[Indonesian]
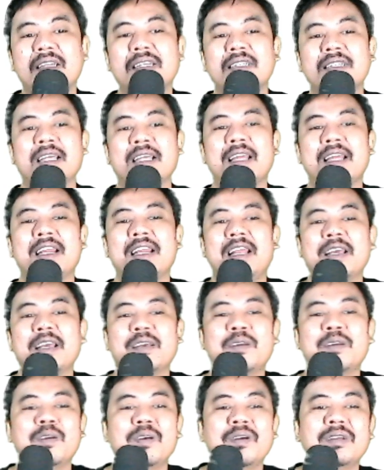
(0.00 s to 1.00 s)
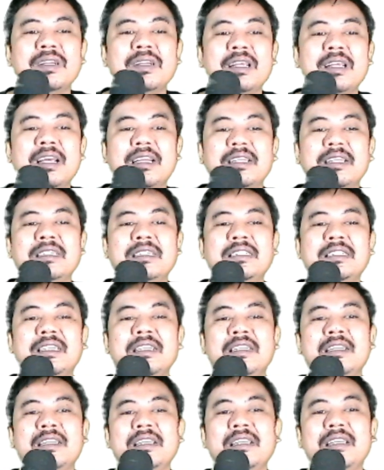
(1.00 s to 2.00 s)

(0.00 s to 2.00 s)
tari legong, lihat di sini